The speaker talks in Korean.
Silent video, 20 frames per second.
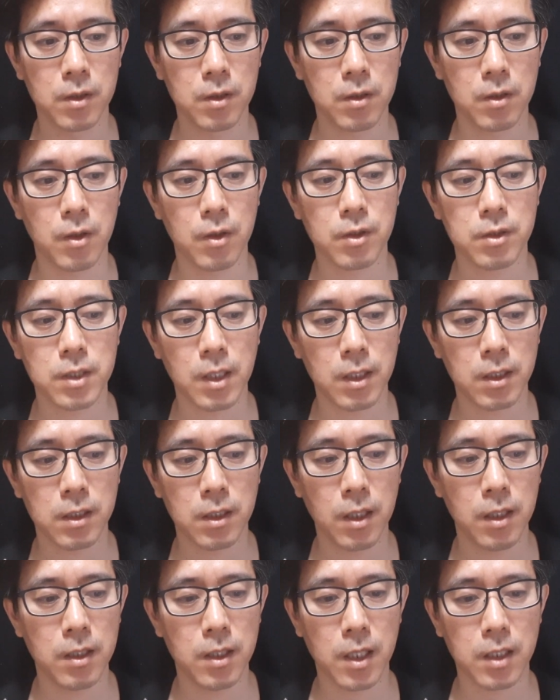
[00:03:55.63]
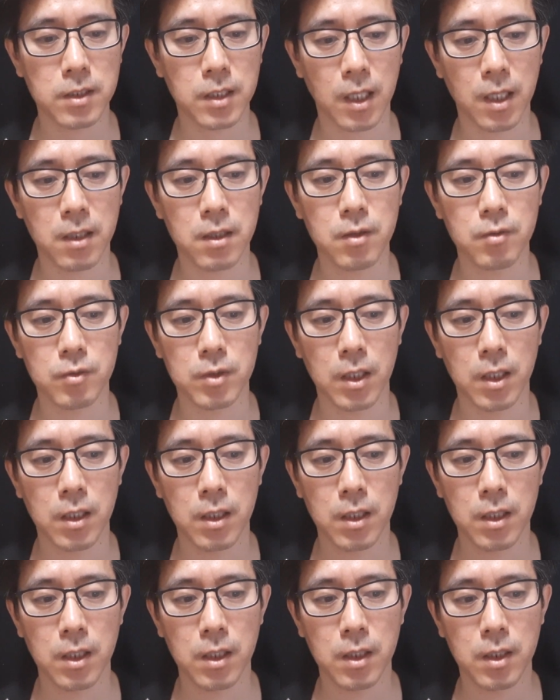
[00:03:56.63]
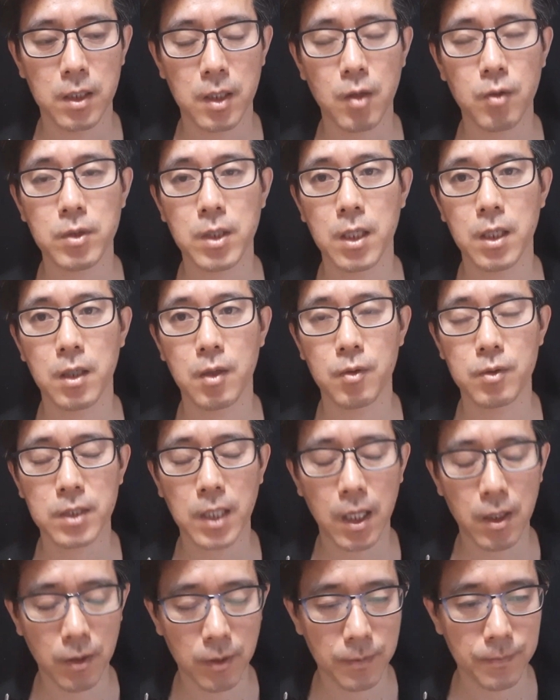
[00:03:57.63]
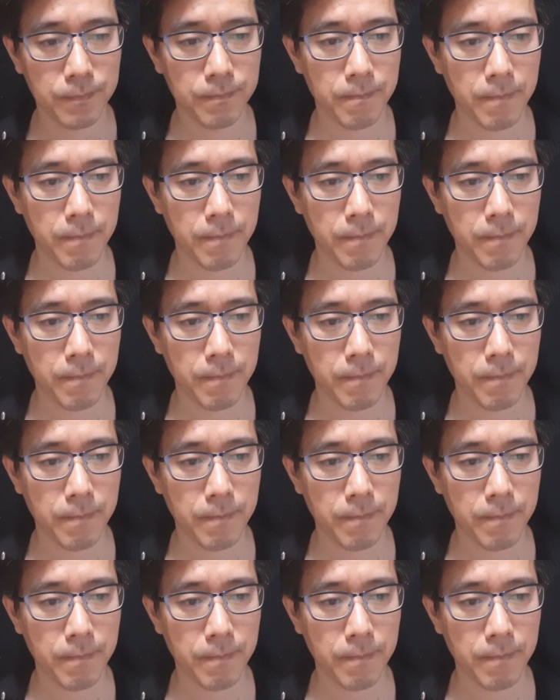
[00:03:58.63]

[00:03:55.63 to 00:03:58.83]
어, 이거 사는 게 내가 잘한 거구나. 라고 생각하고 사요.